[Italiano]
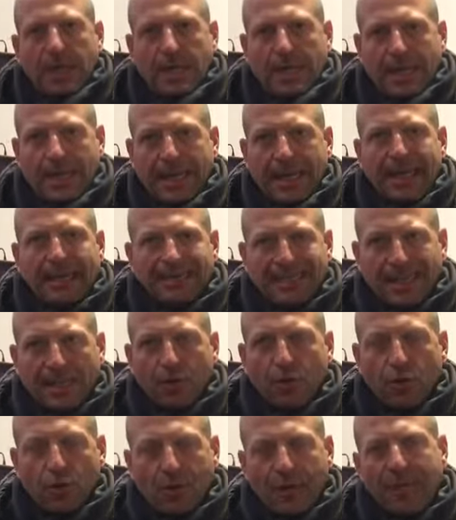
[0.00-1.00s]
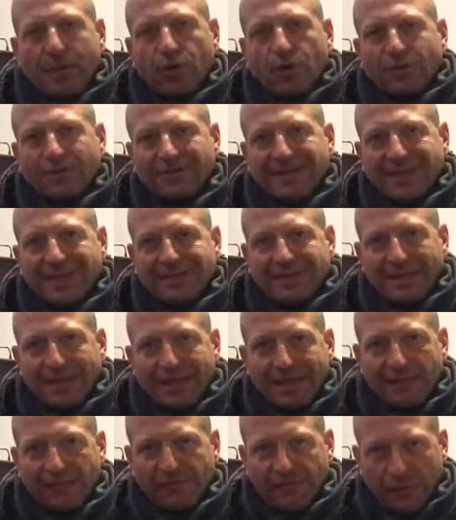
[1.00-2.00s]
Eh, ritengo che nonostante
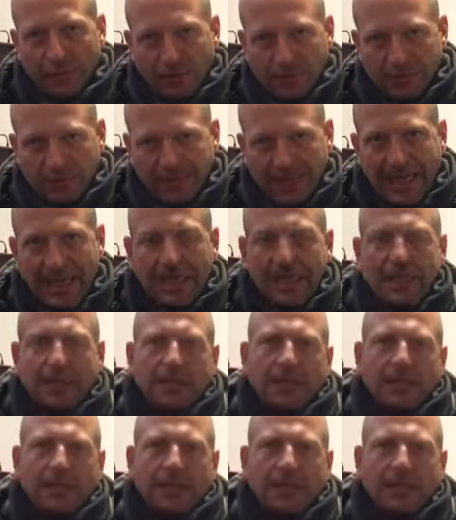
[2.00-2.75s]
le difficoltà